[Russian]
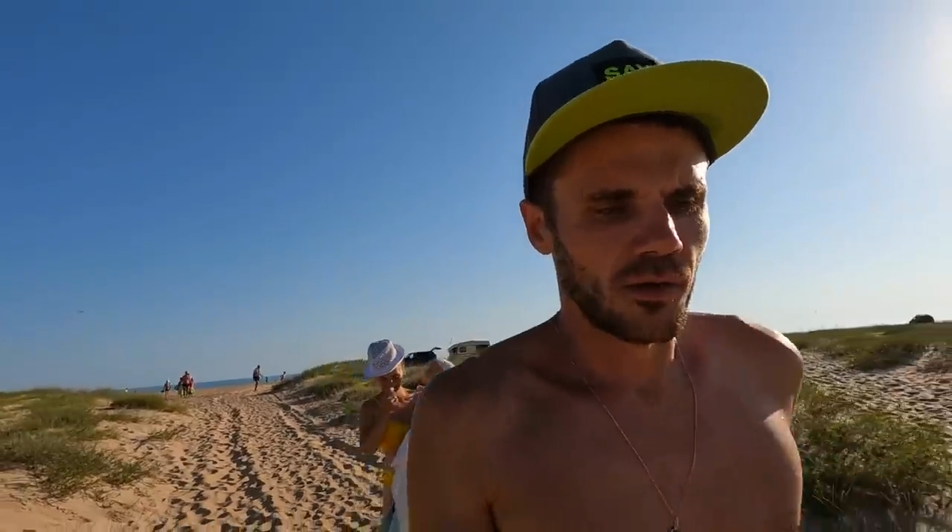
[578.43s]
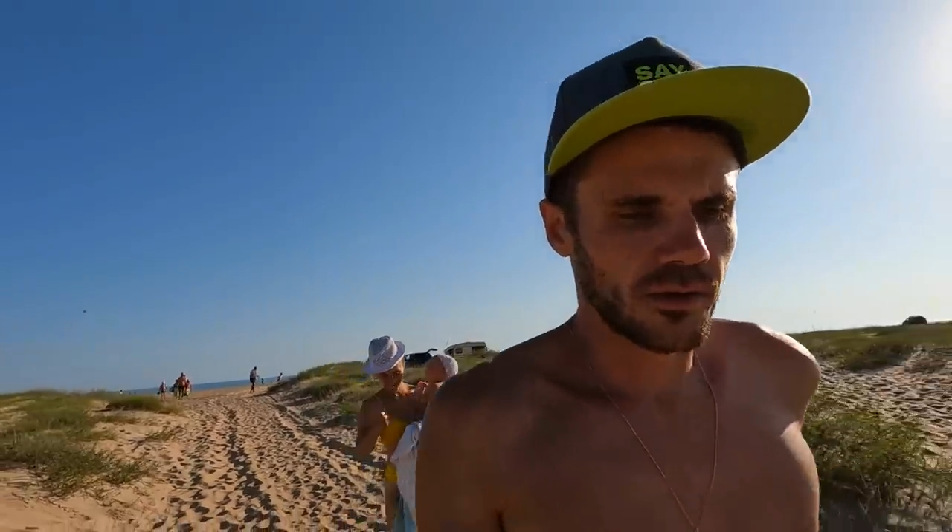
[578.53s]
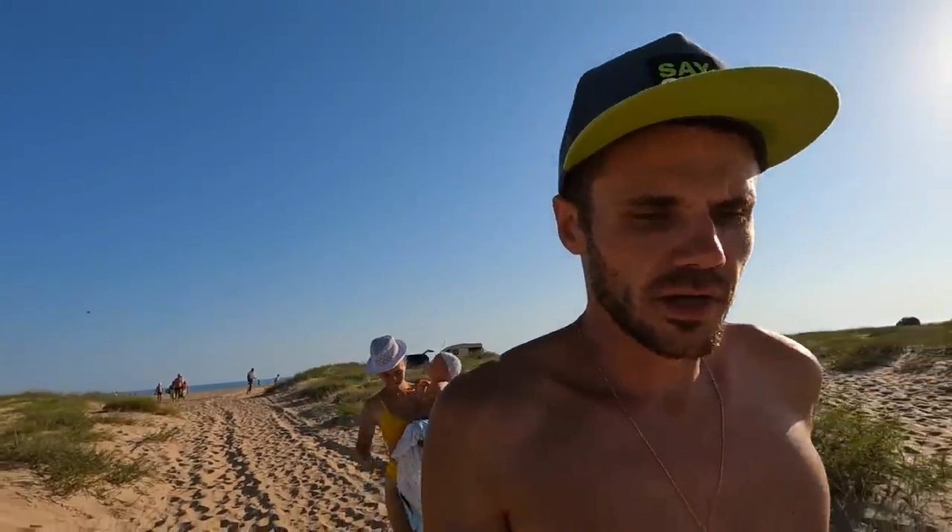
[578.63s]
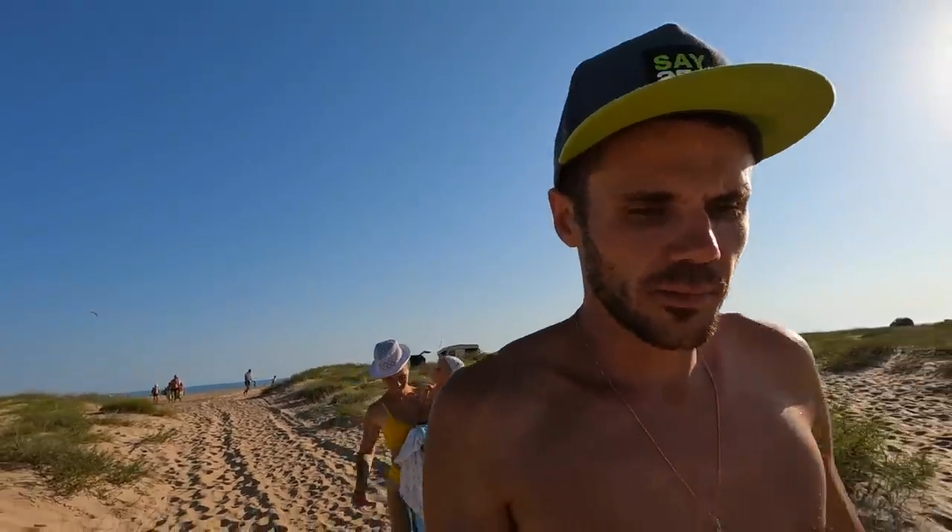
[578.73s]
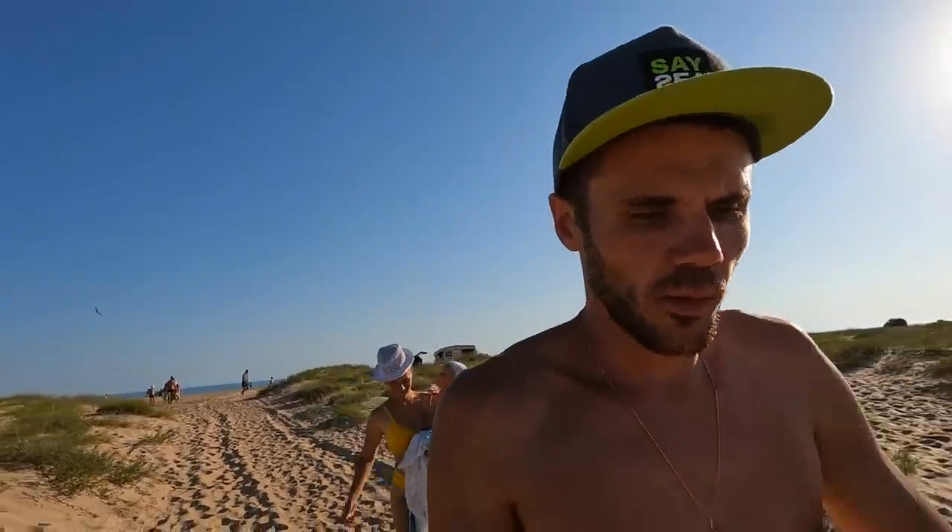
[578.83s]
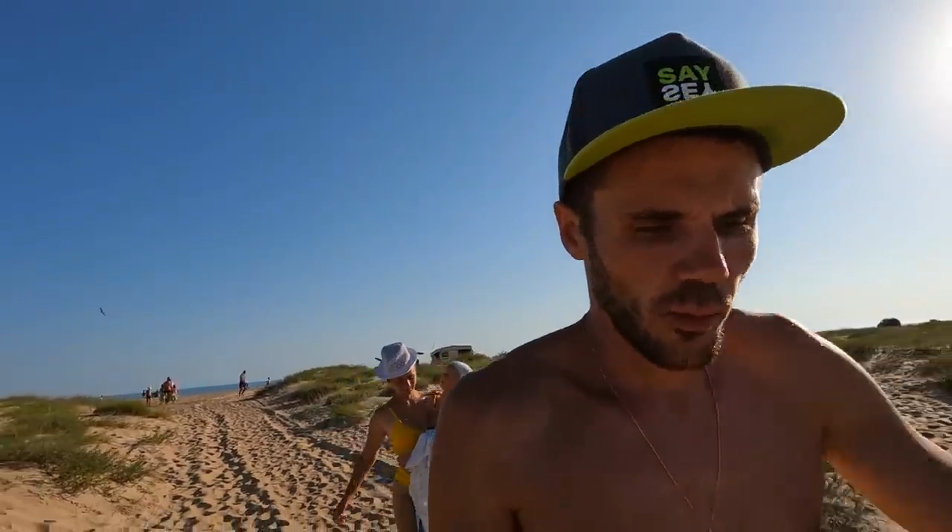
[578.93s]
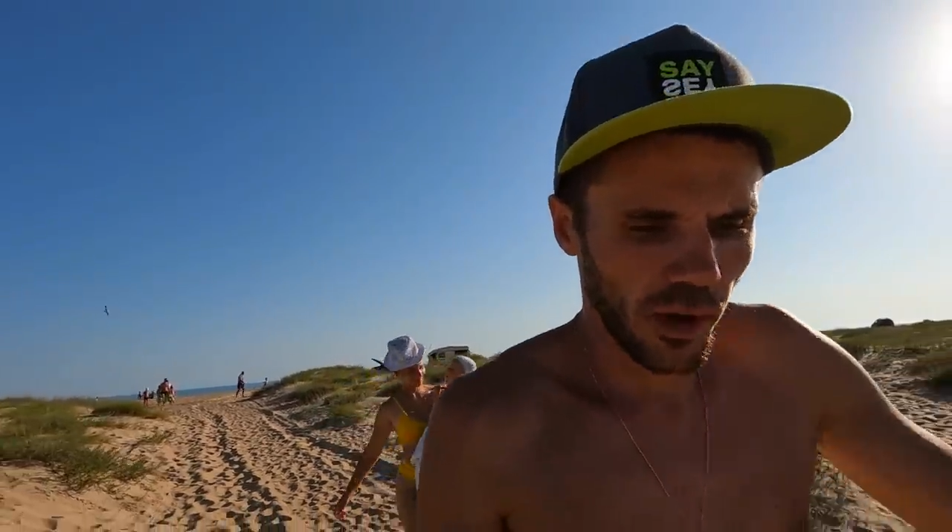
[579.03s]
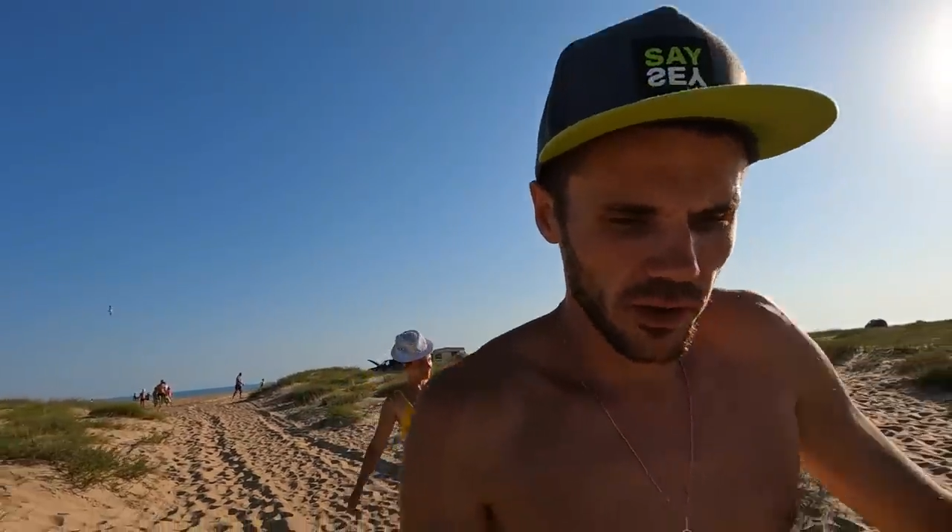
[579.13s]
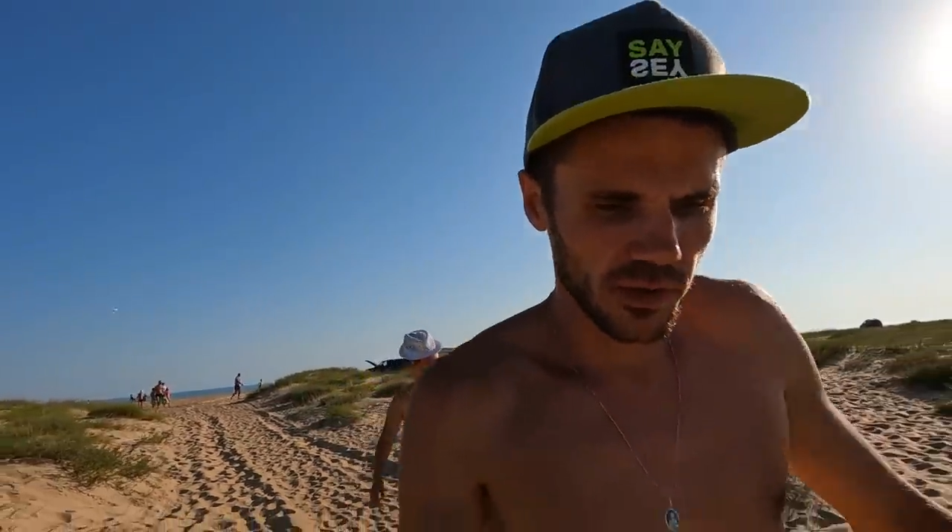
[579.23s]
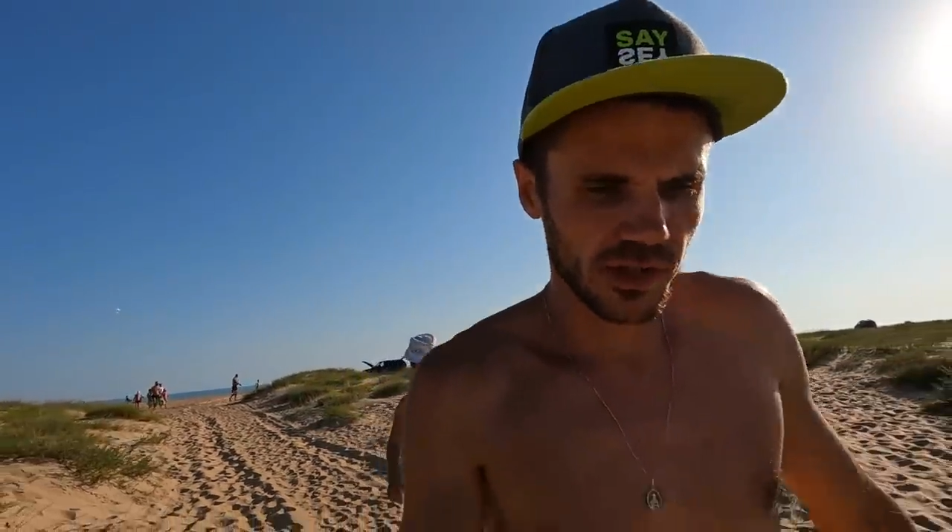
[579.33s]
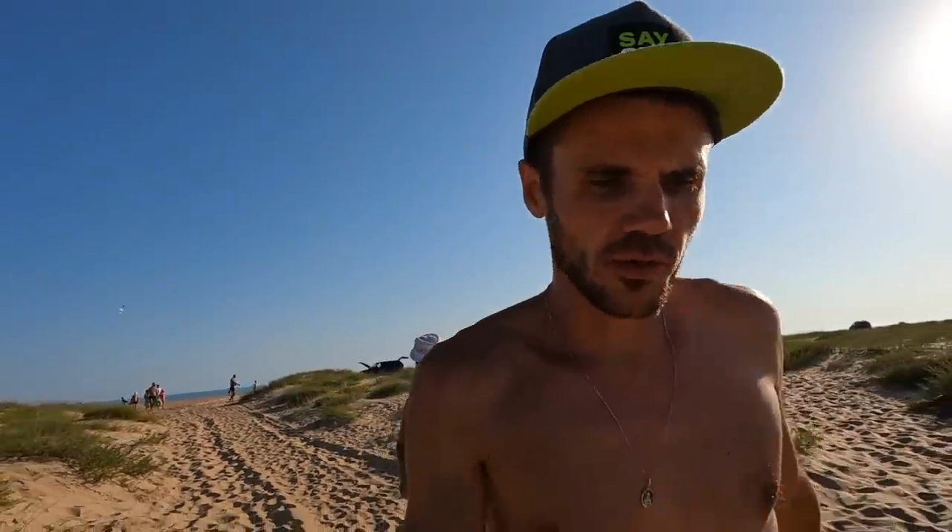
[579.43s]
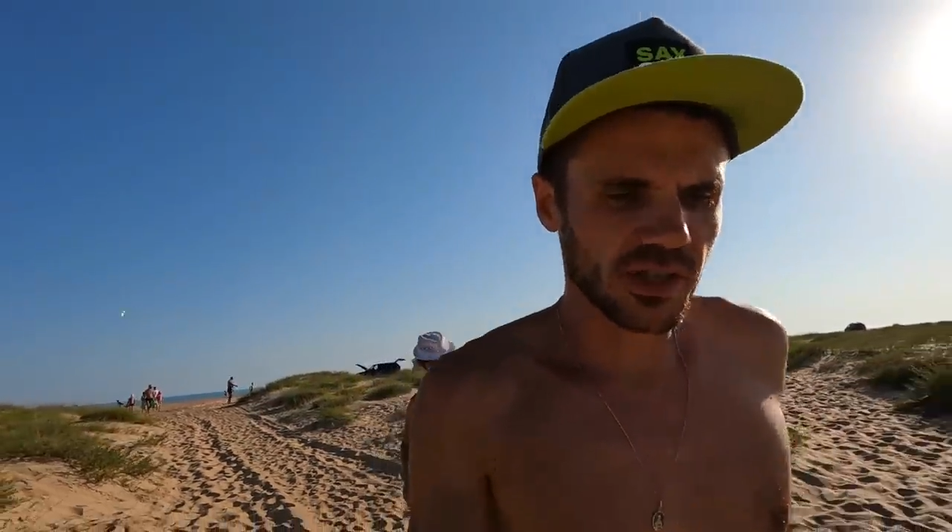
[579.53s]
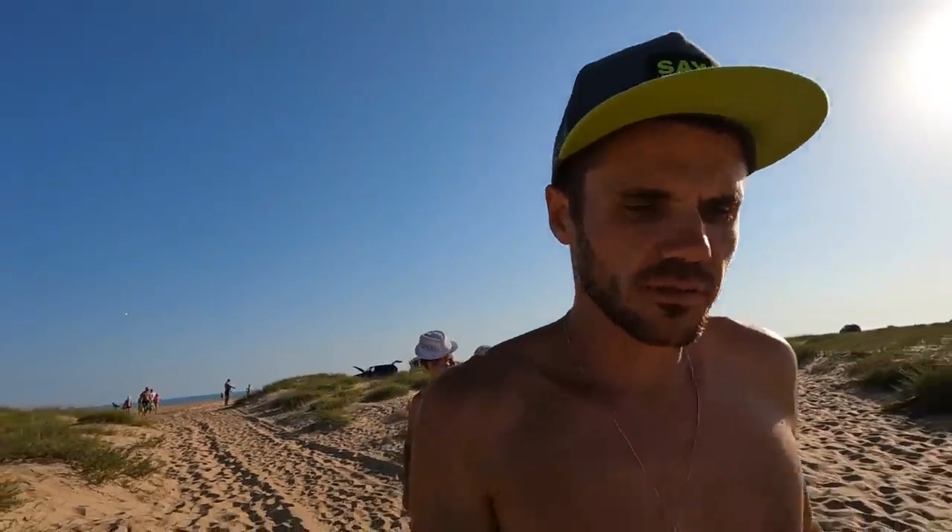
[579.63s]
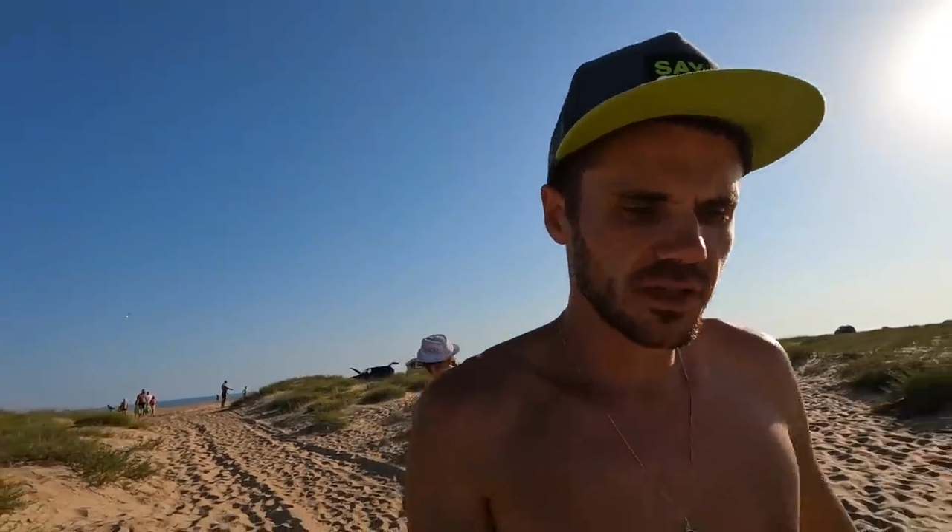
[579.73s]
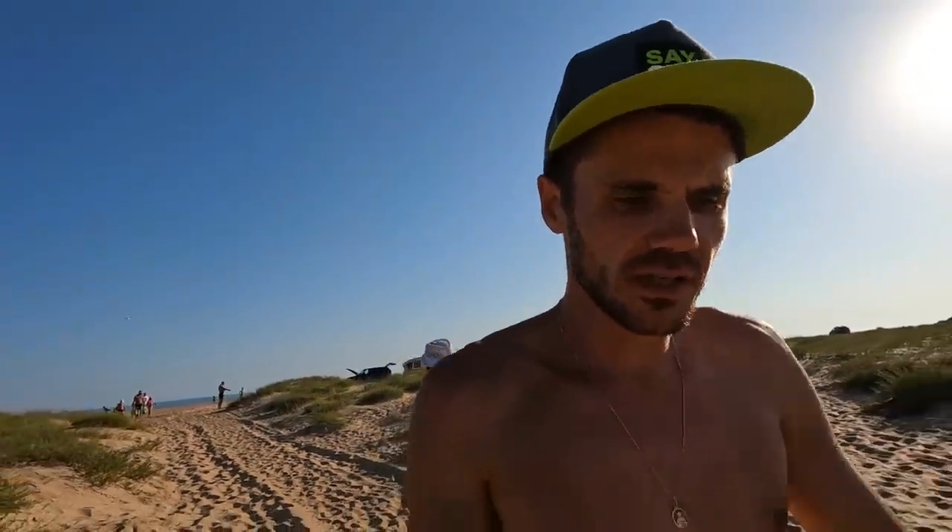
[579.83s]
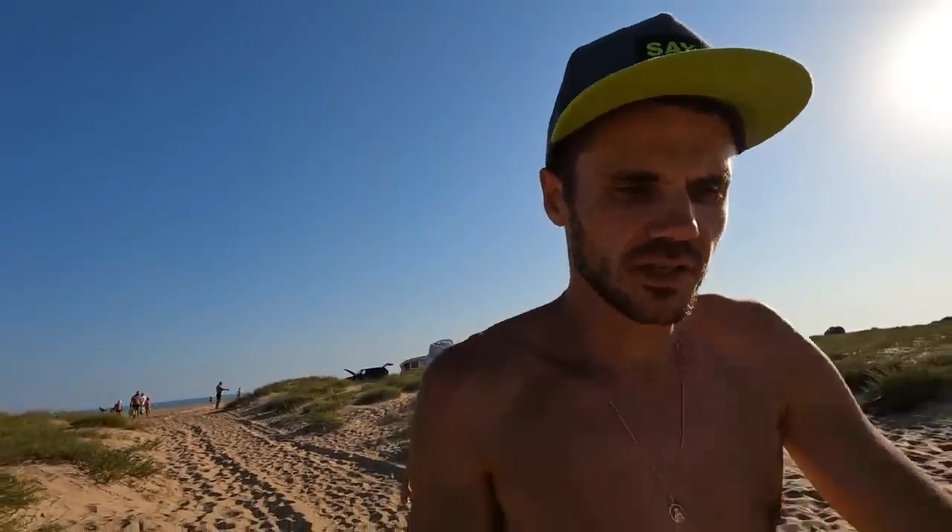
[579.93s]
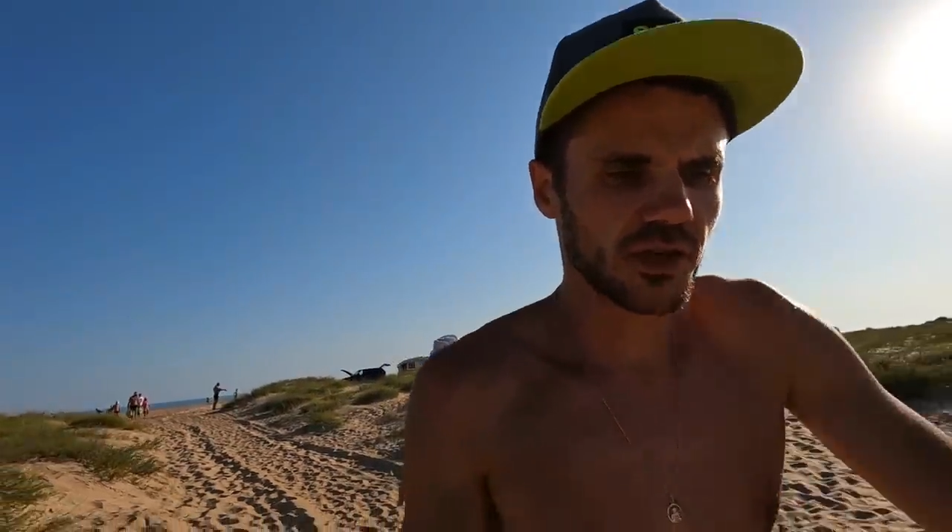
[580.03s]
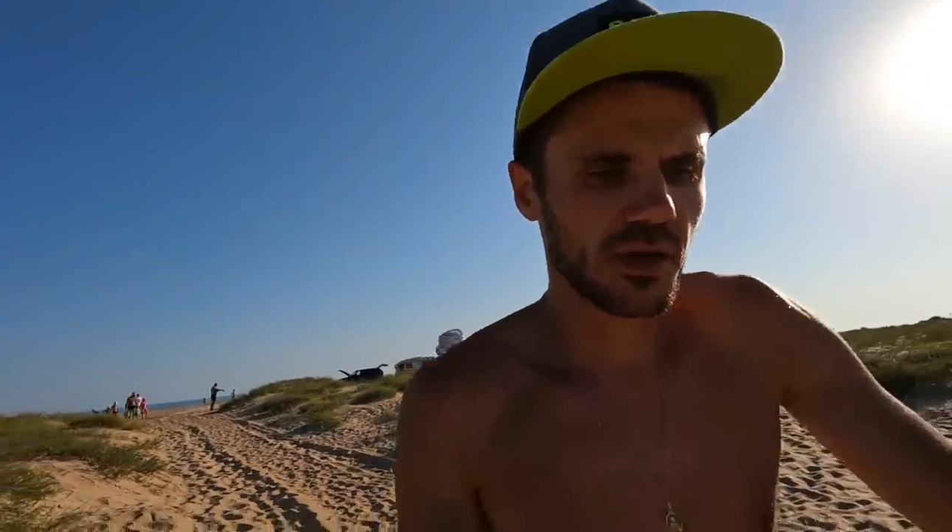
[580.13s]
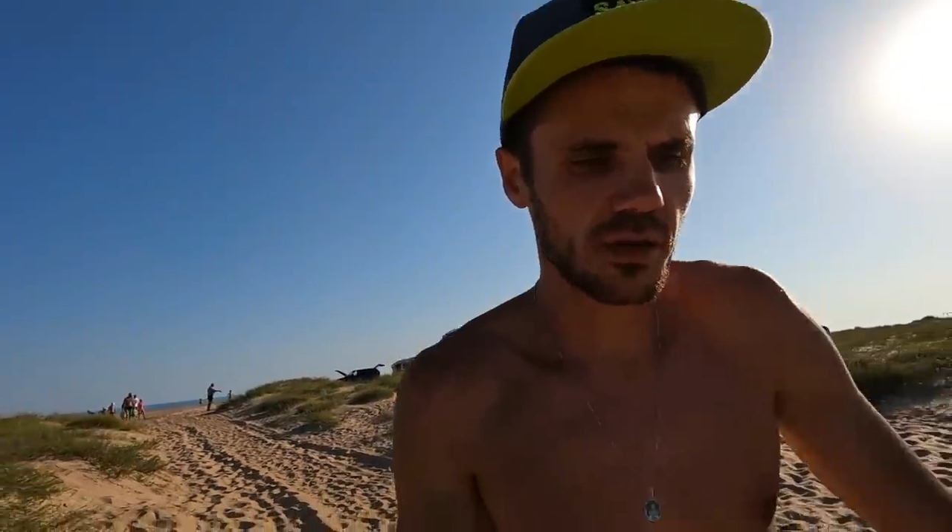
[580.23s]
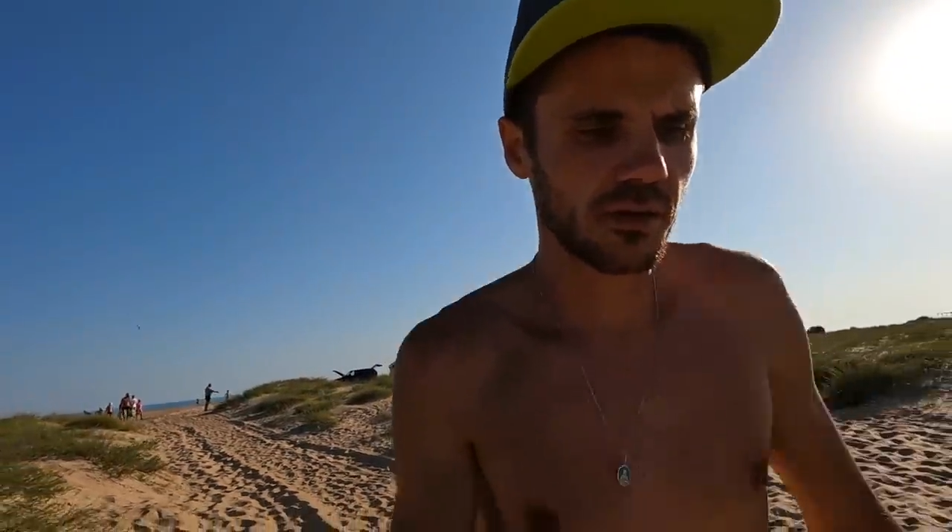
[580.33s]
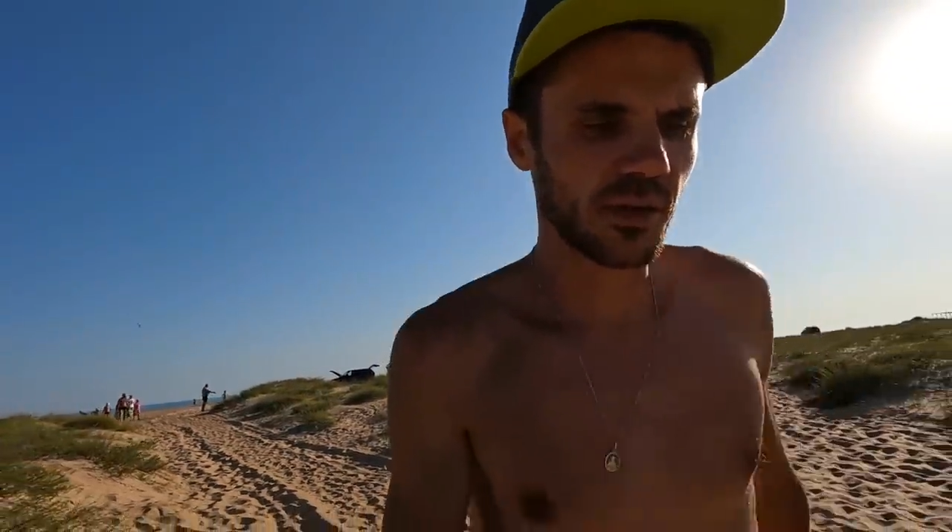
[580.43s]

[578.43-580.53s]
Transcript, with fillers: Он говорит, покупал ее за 8 тысяч,